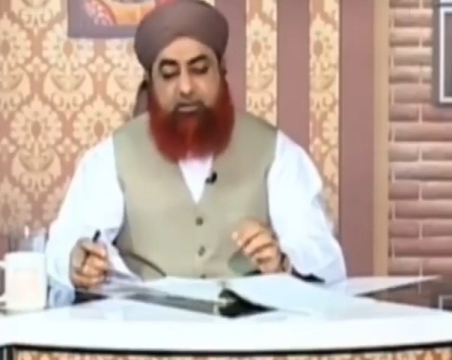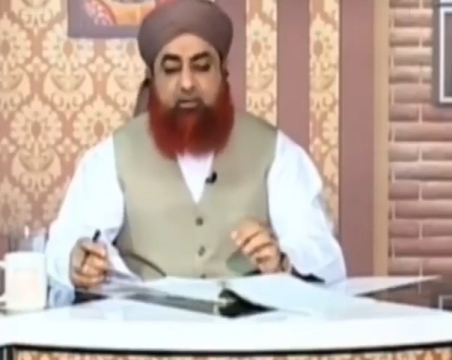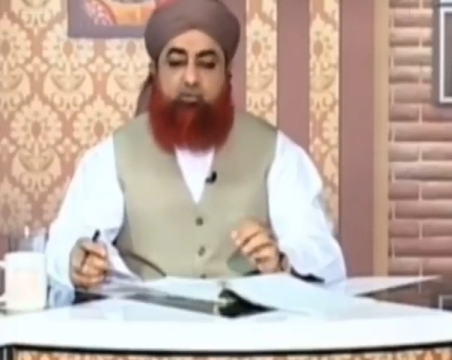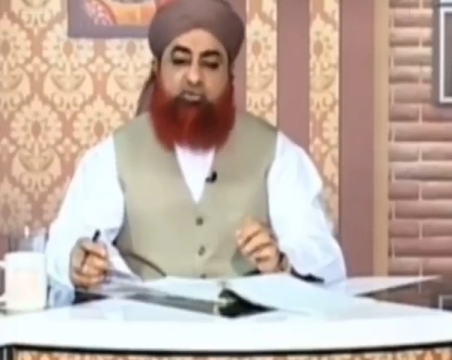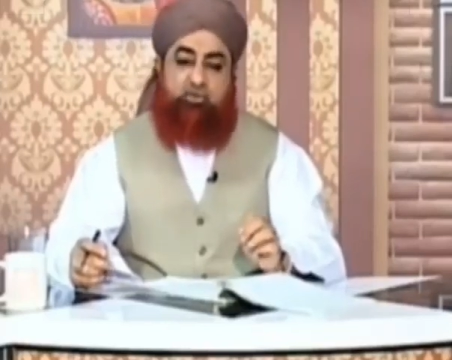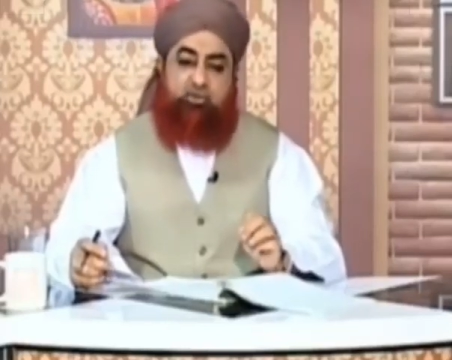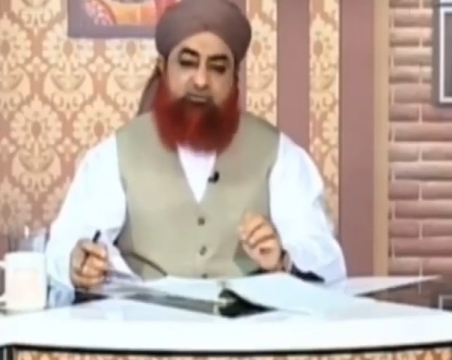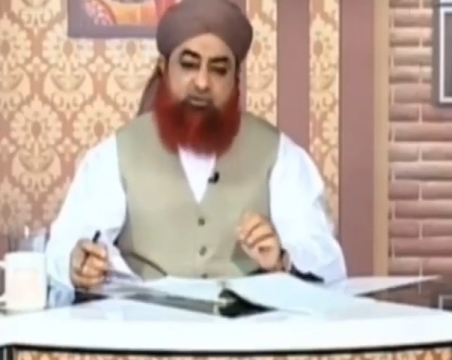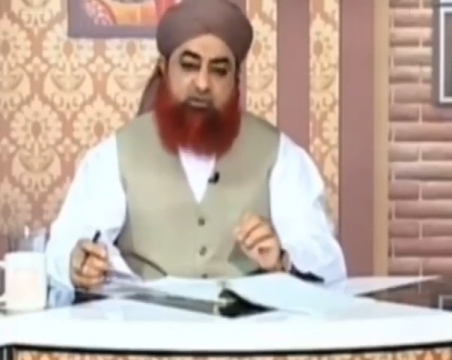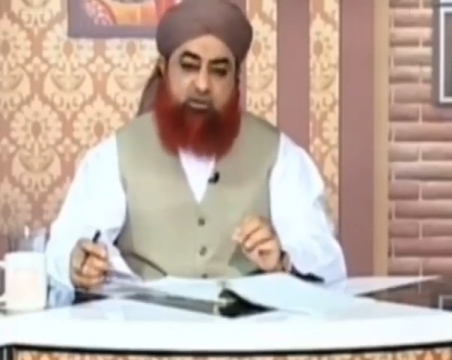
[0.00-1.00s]
देखिए
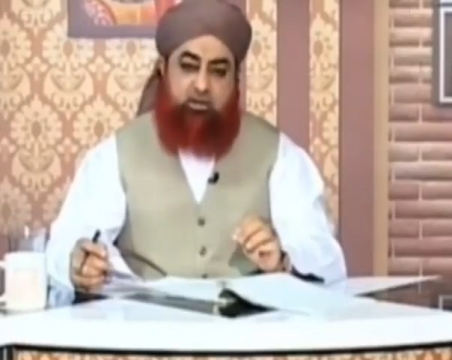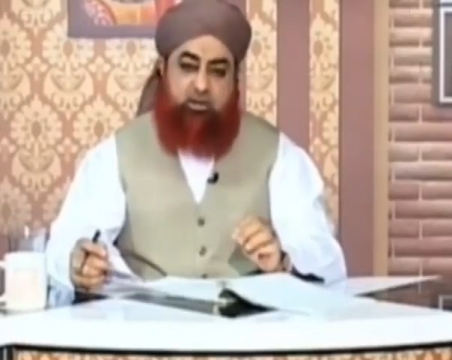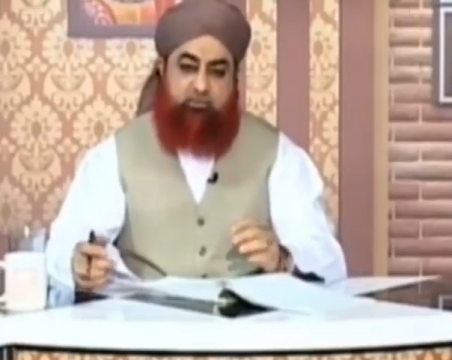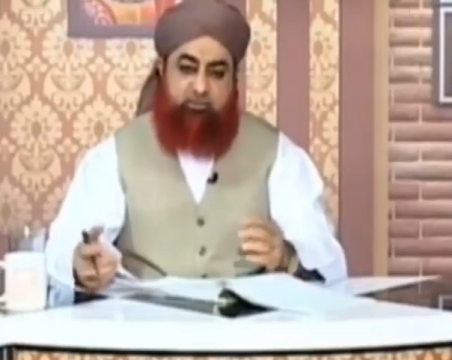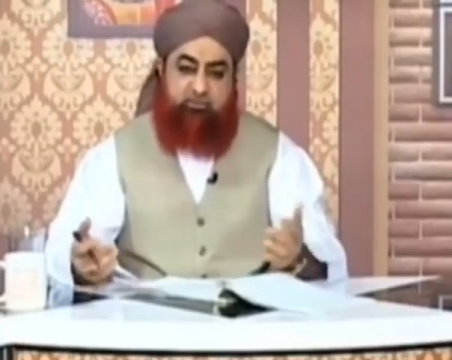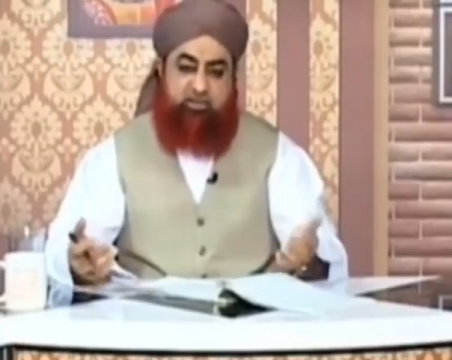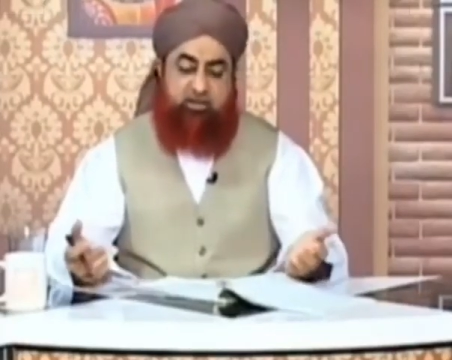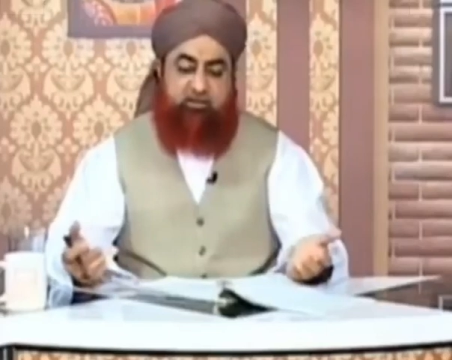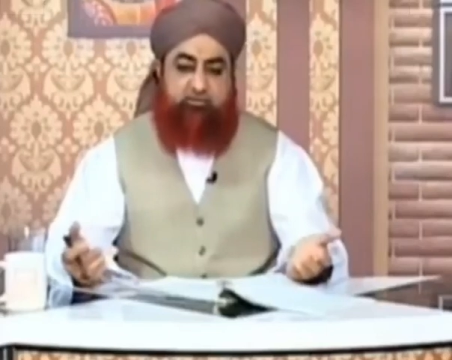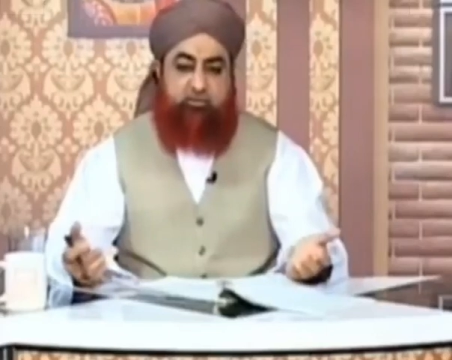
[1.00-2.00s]
मुख्तलिफ आप
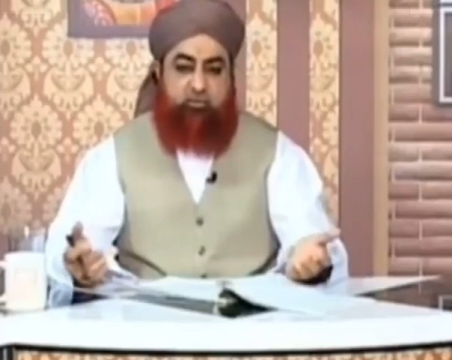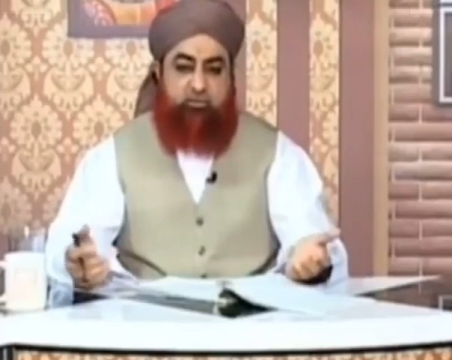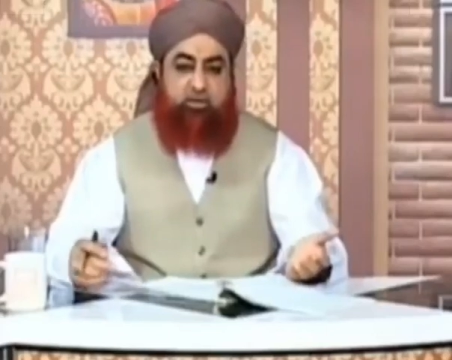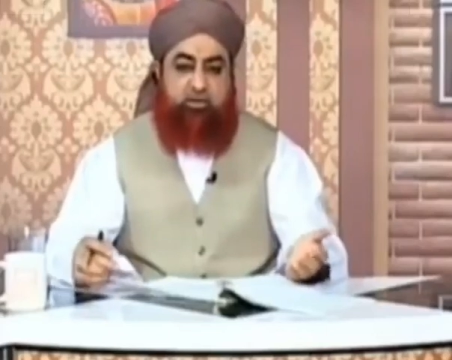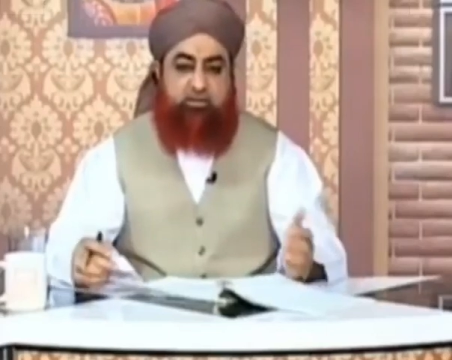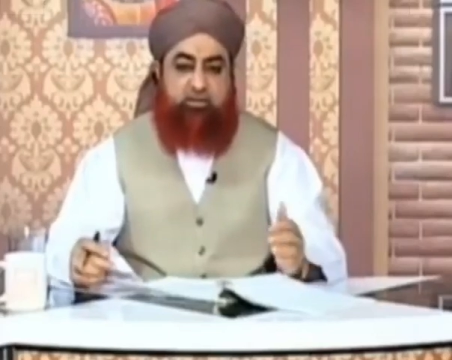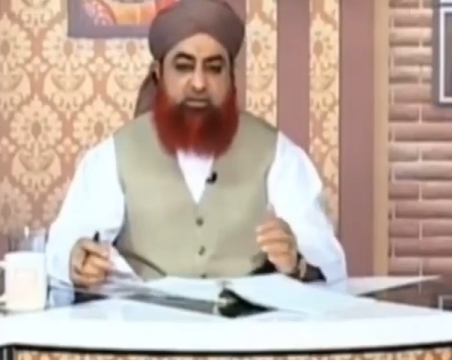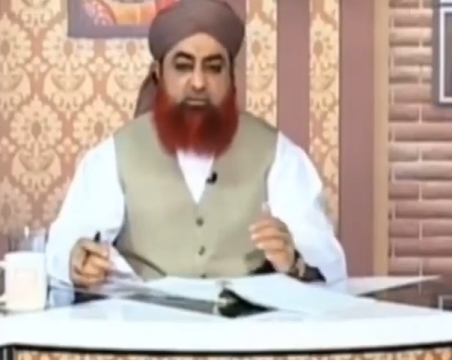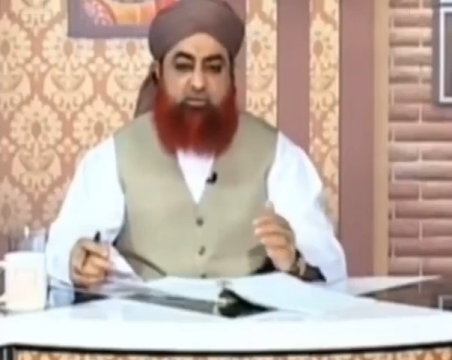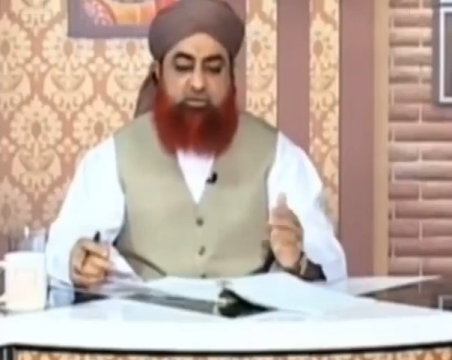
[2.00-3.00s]
चैनल्स पे सुनते रहते
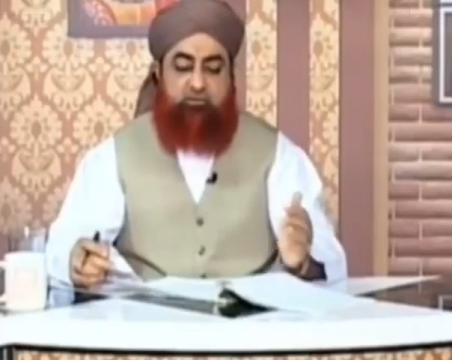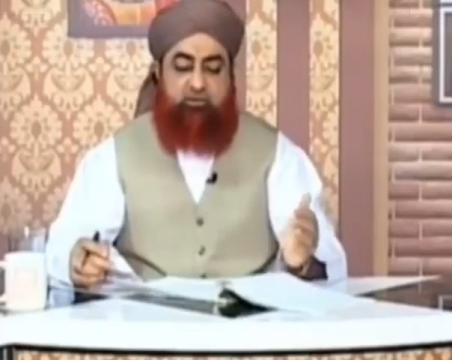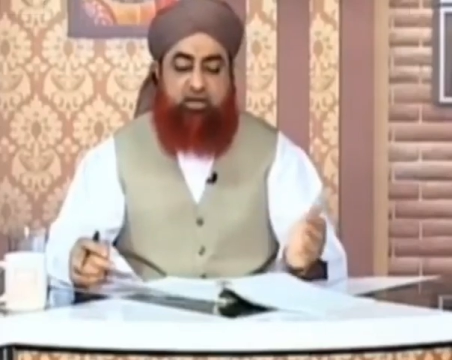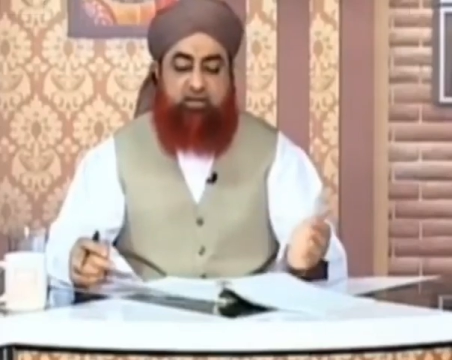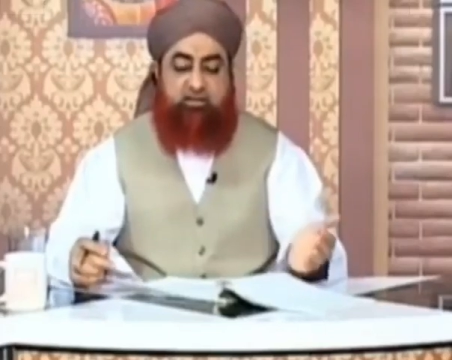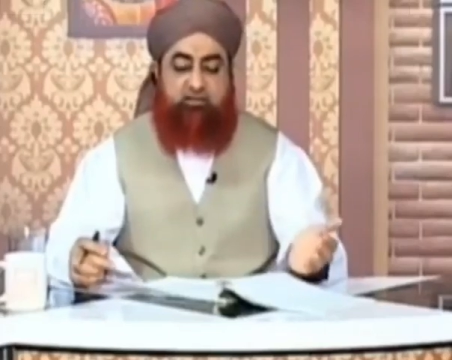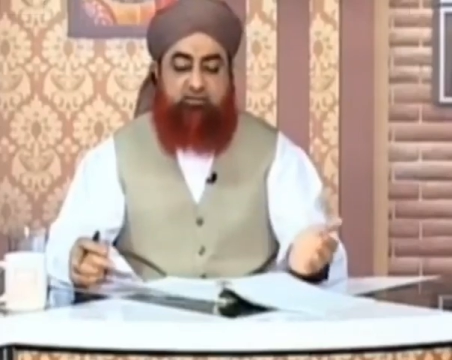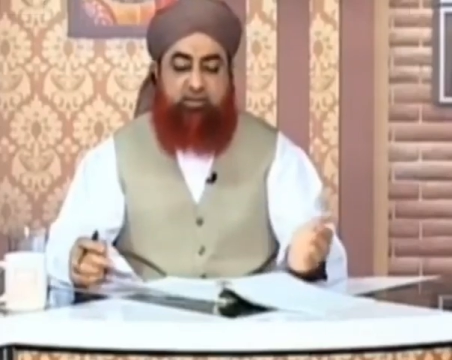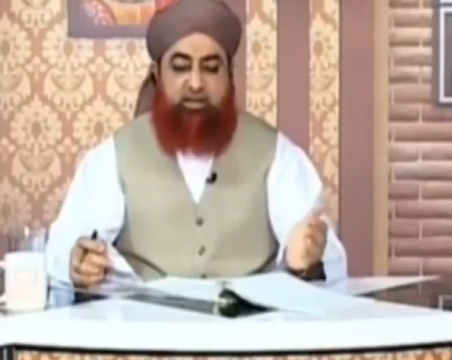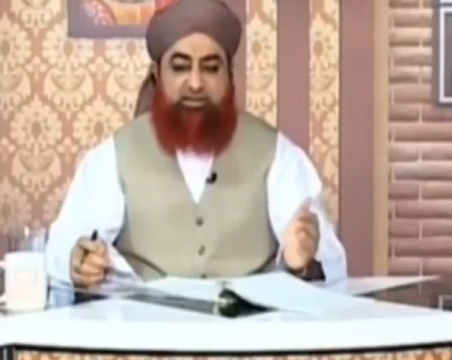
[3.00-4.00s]
हैं मुख्तलिफ
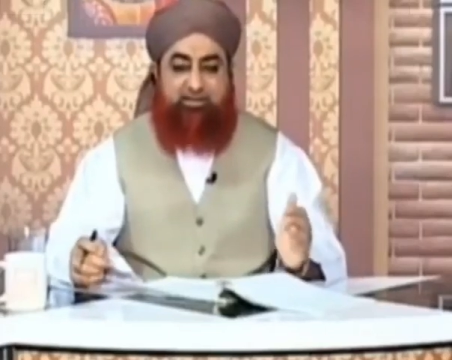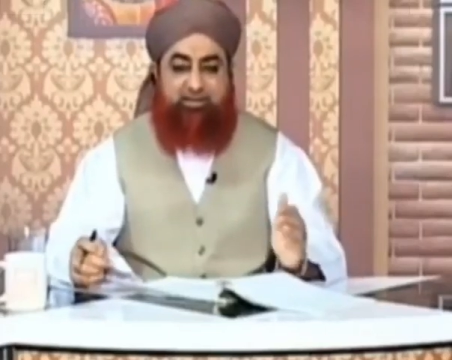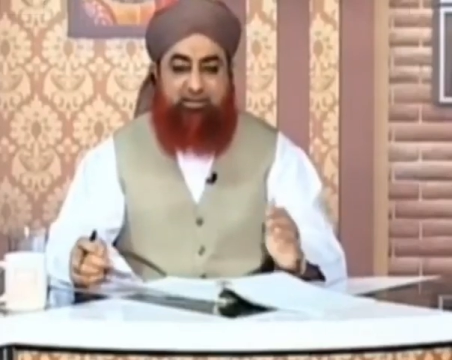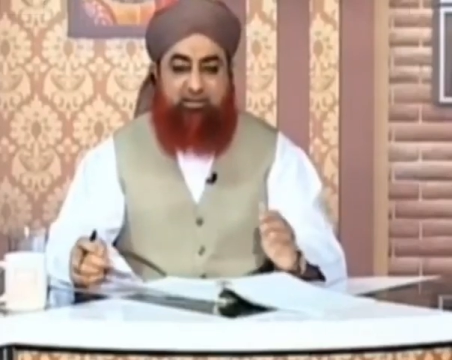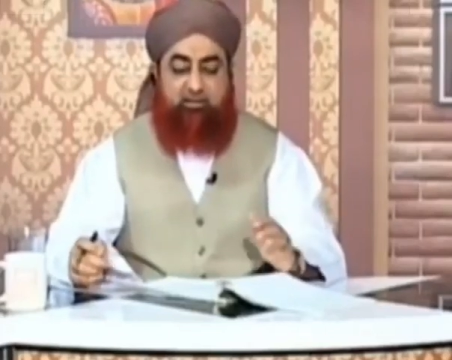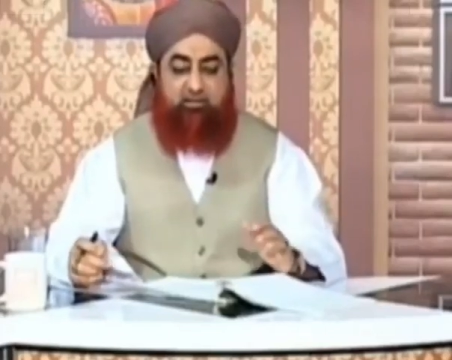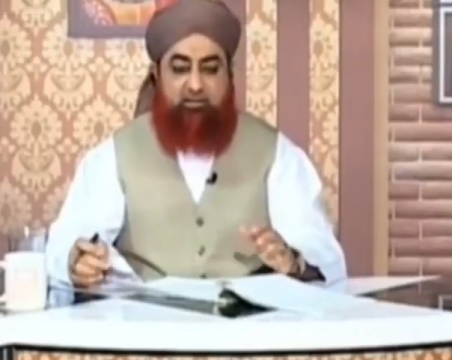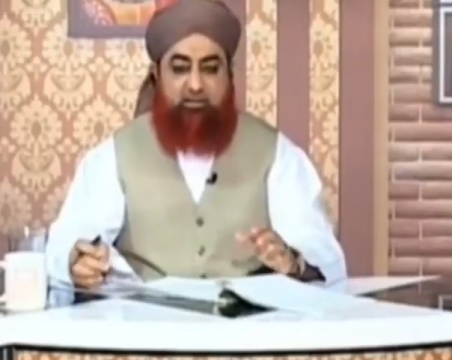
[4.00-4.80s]
अहादीस बयान की जाती रहती